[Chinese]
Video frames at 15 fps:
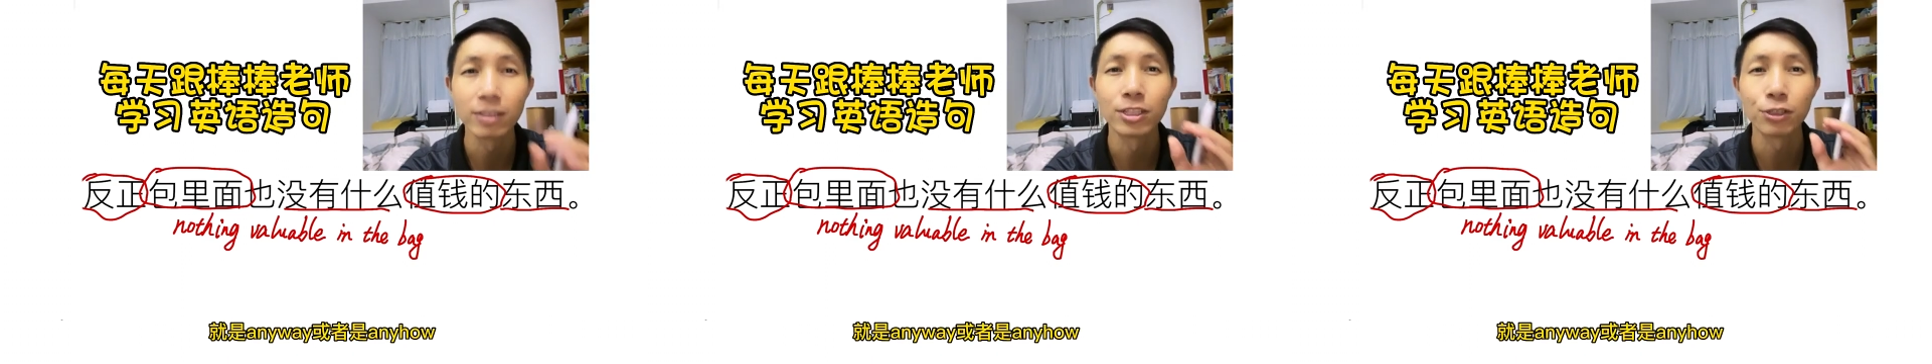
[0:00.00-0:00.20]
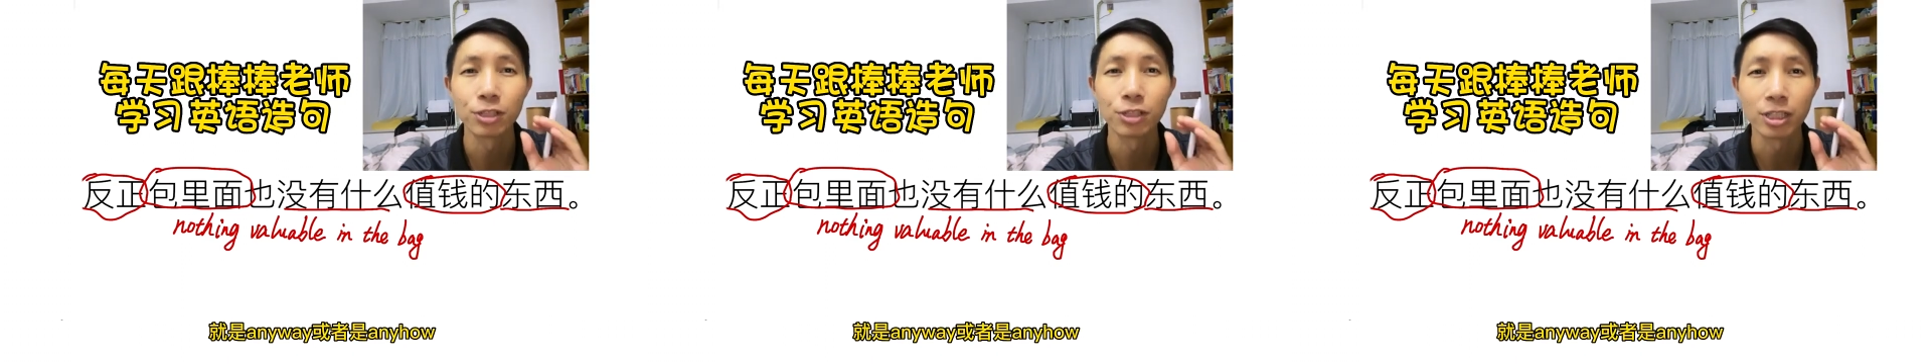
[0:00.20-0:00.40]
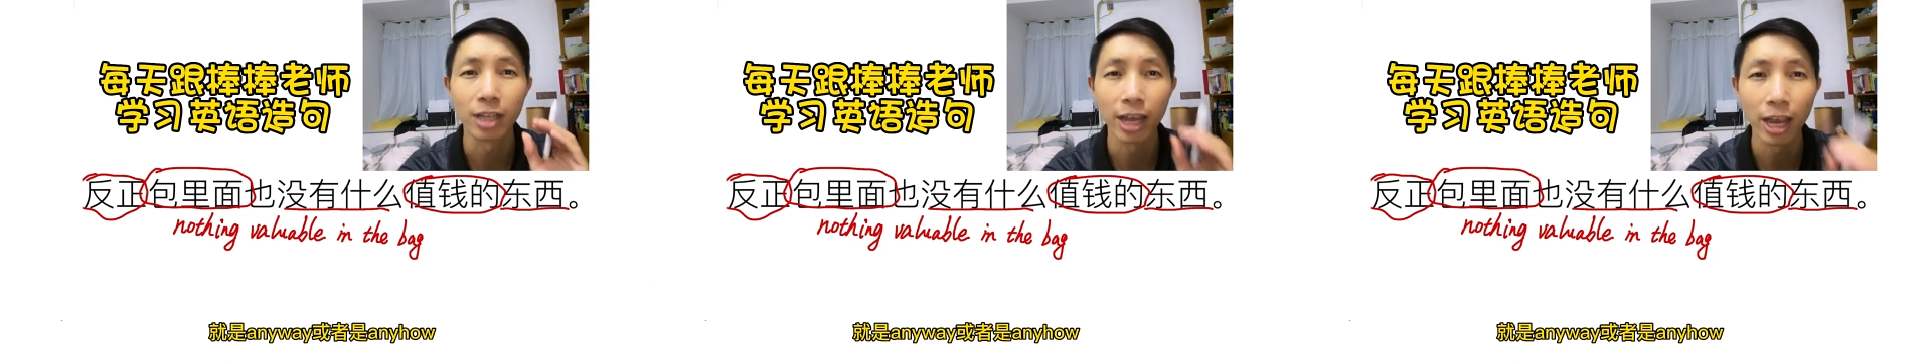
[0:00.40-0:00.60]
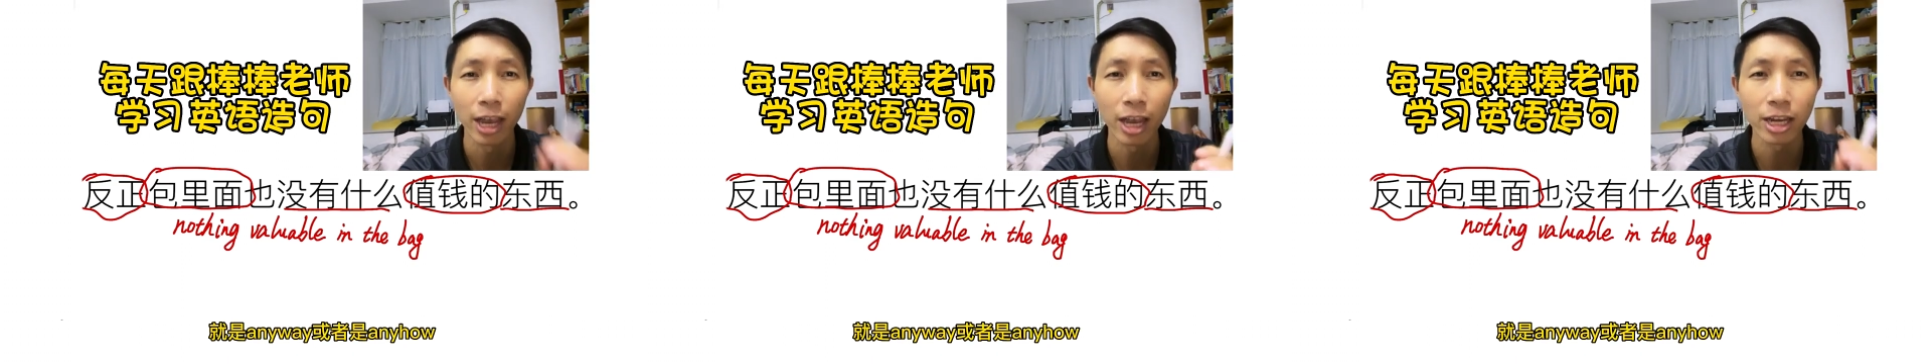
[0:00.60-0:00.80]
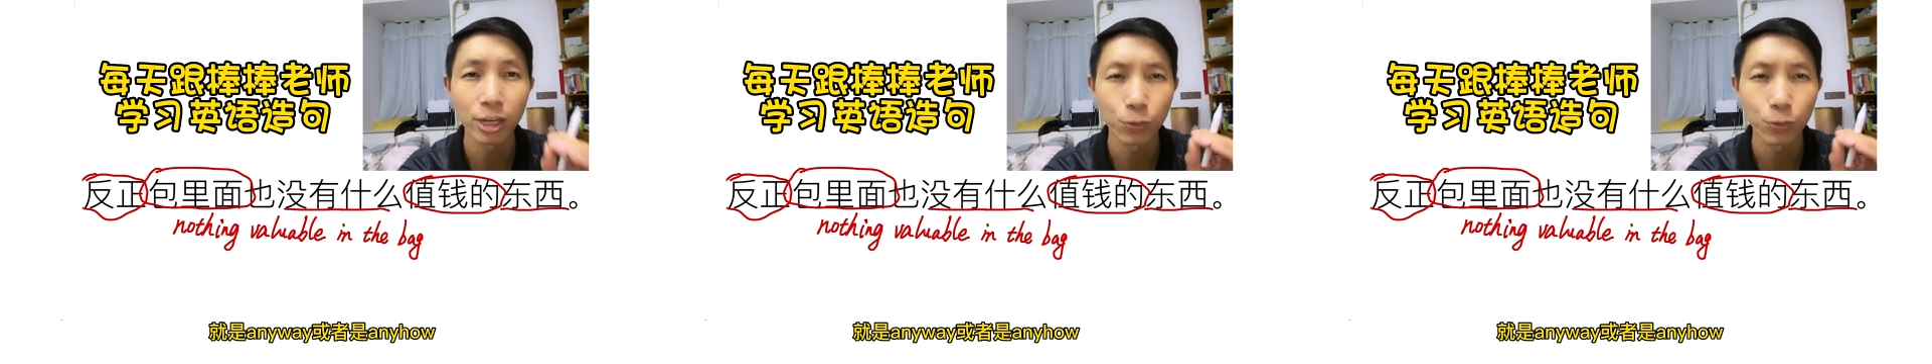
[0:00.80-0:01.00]
就是
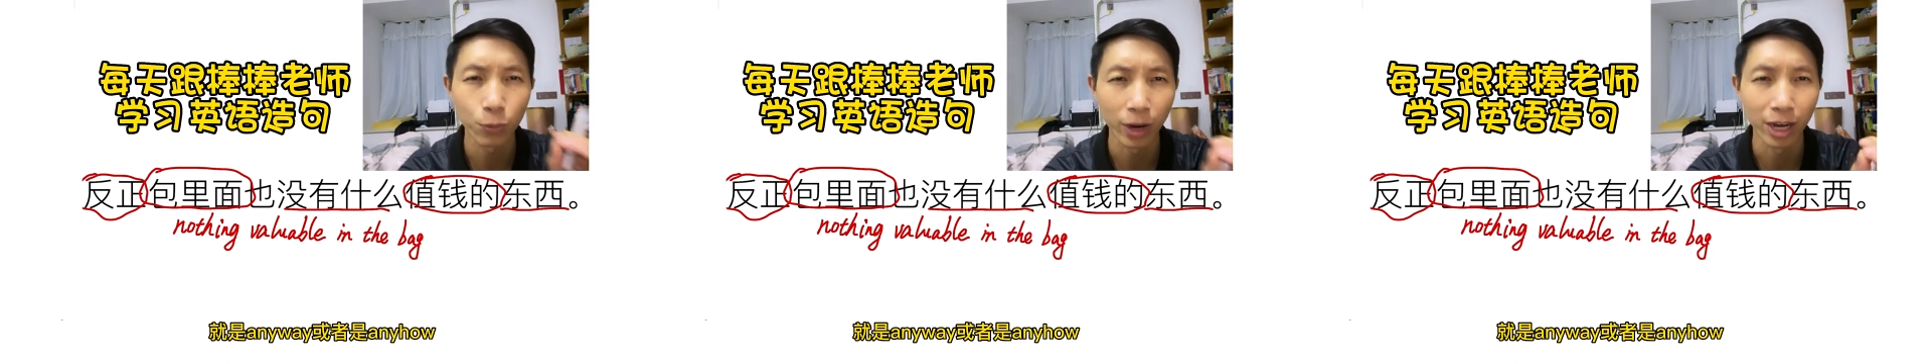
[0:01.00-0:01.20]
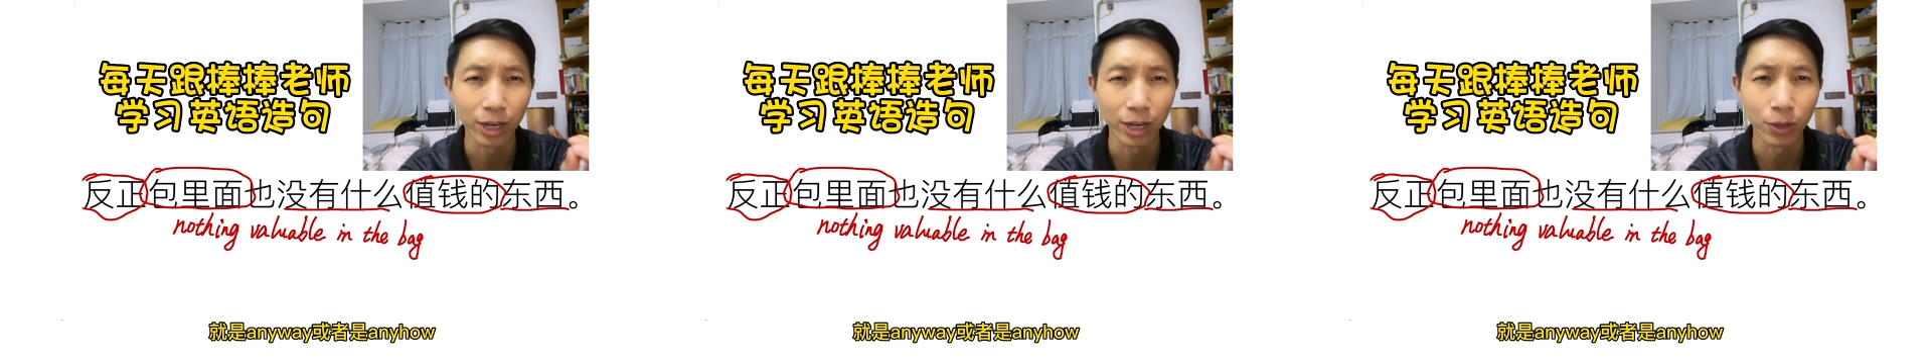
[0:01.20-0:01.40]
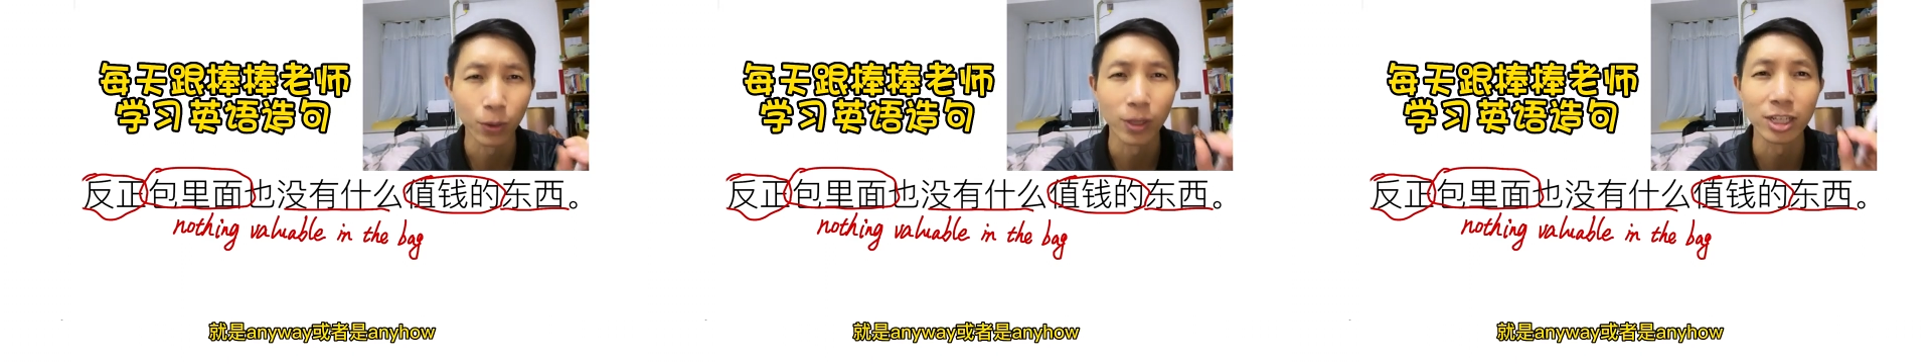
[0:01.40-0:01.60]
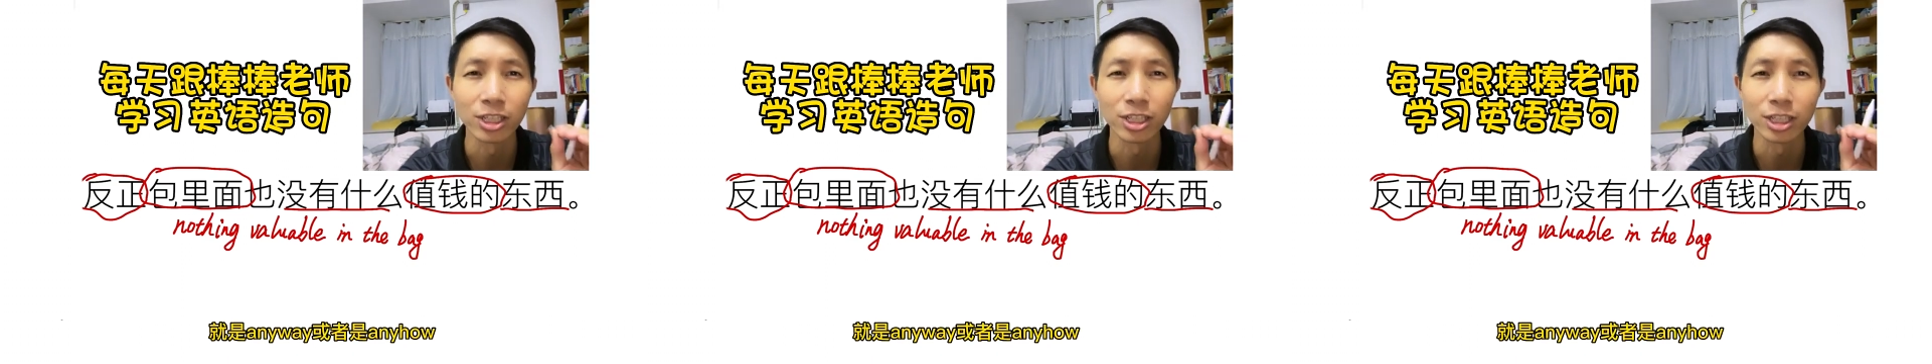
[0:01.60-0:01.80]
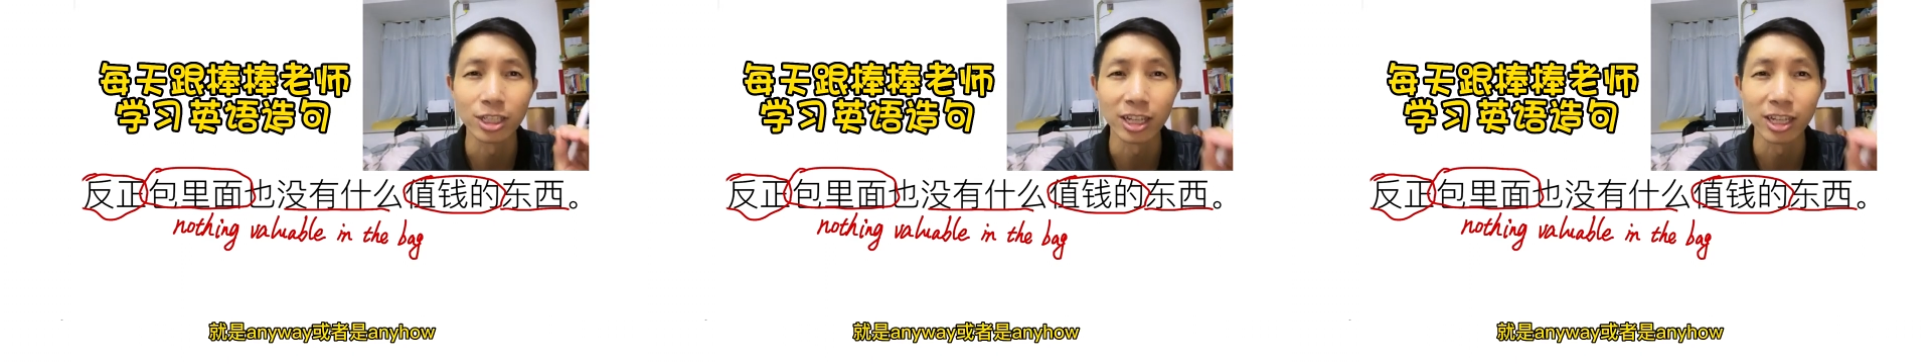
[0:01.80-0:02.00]
anyway 或者
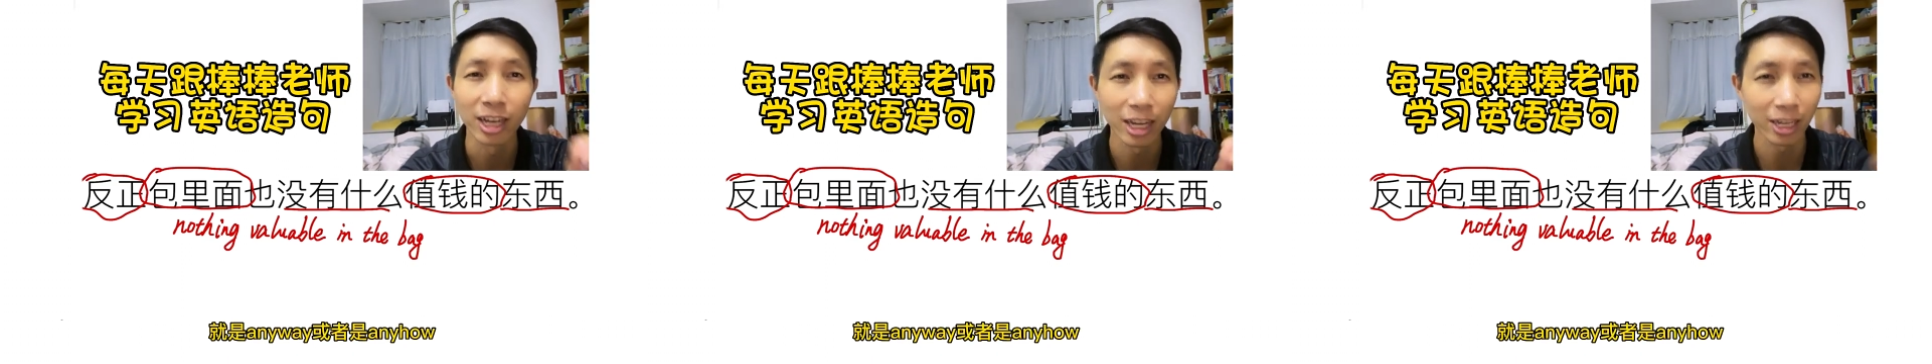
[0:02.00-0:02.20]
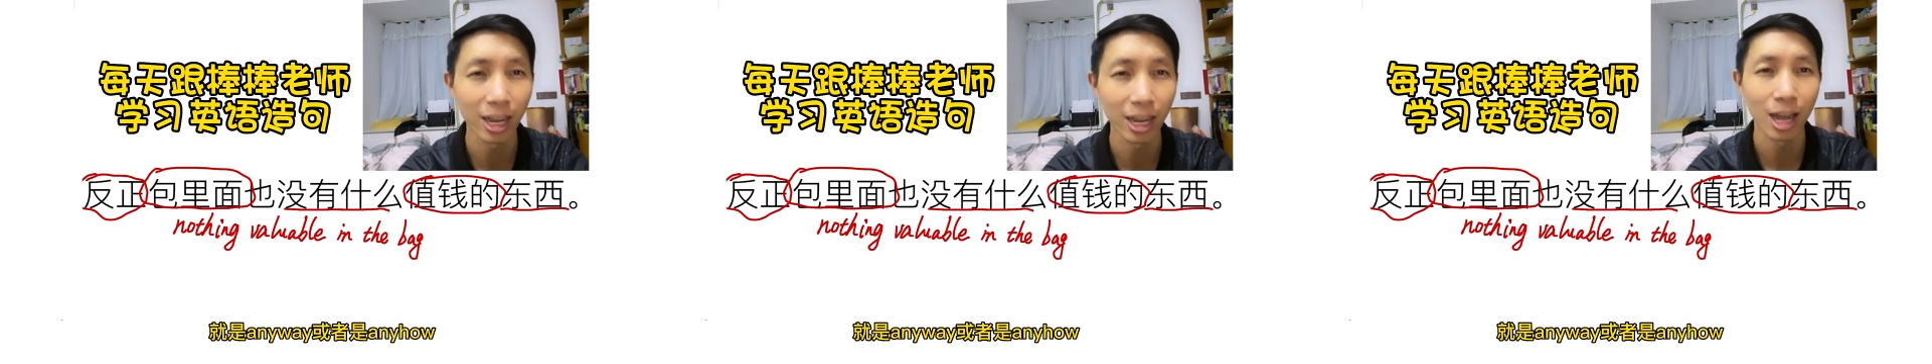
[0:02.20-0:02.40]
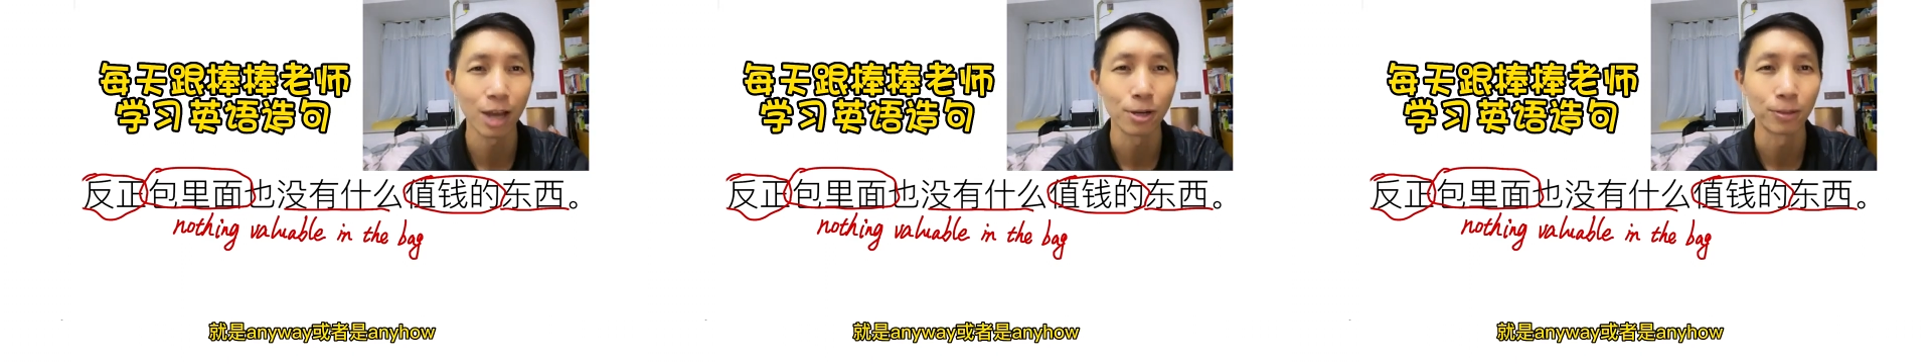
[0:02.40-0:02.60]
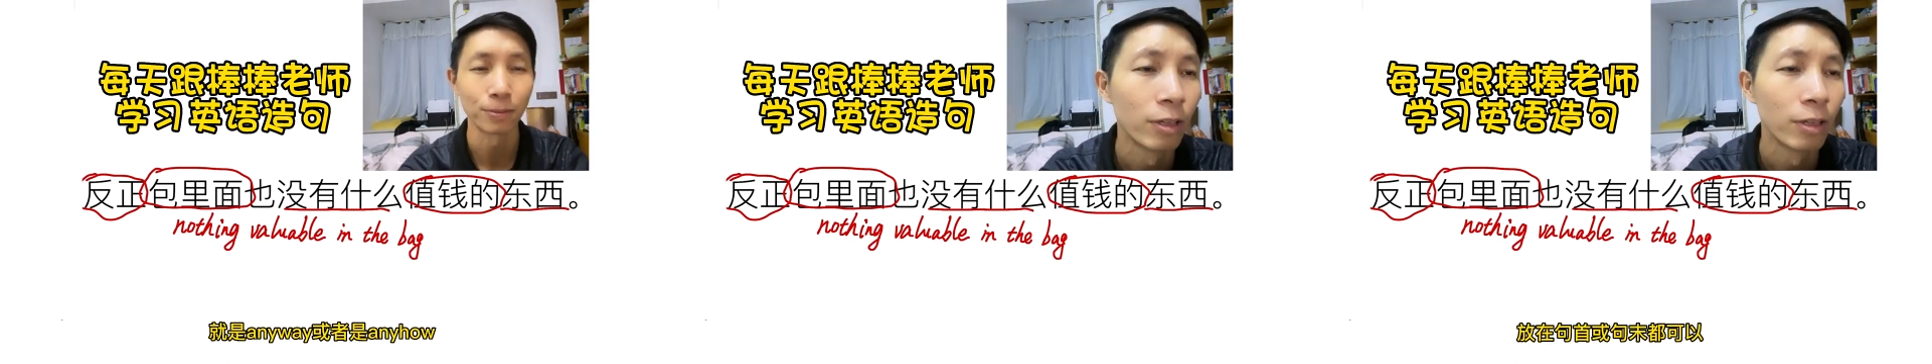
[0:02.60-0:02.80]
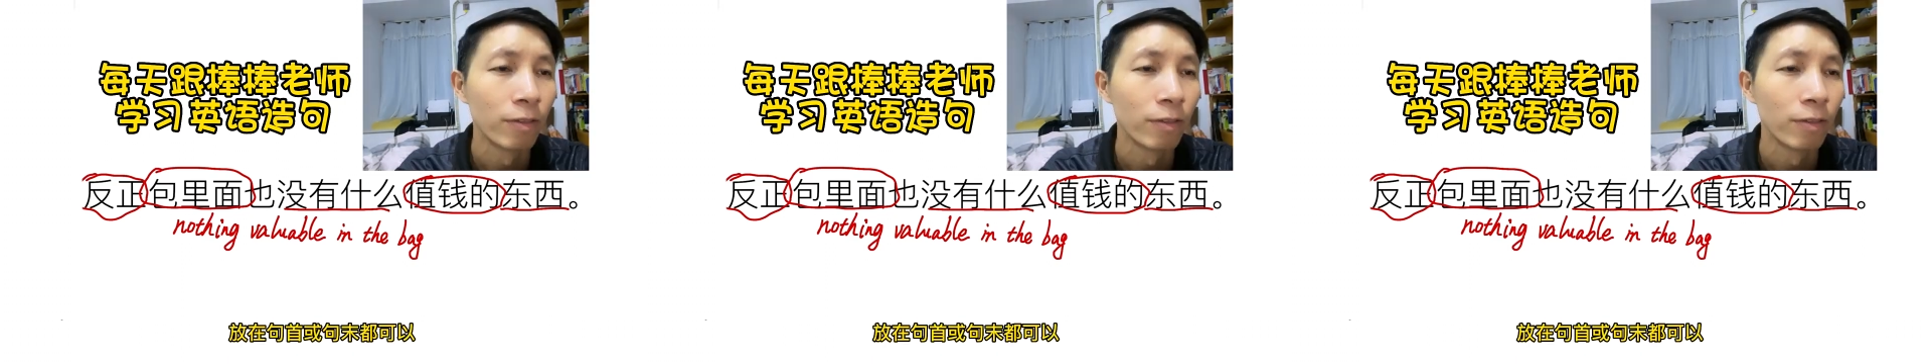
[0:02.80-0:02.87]
是 anyhow，